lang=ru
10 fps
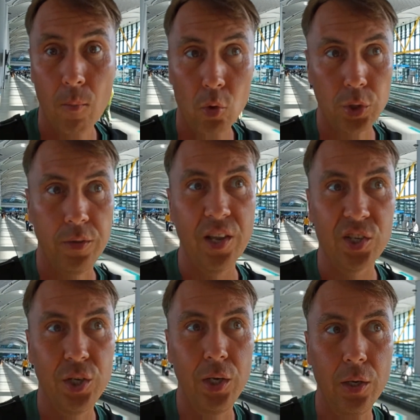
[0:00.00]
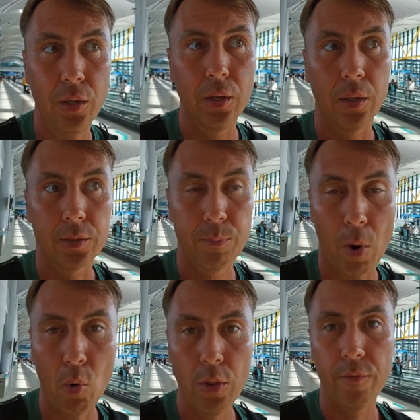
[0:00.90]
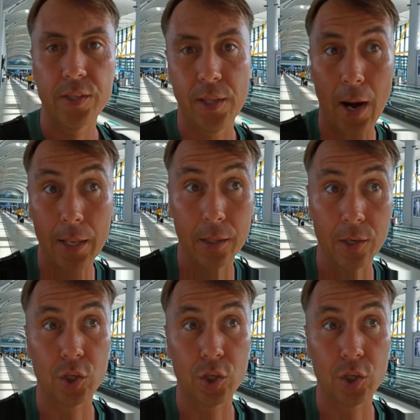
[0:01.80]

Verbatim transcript: Можете даже и э, спокойно в ресторане,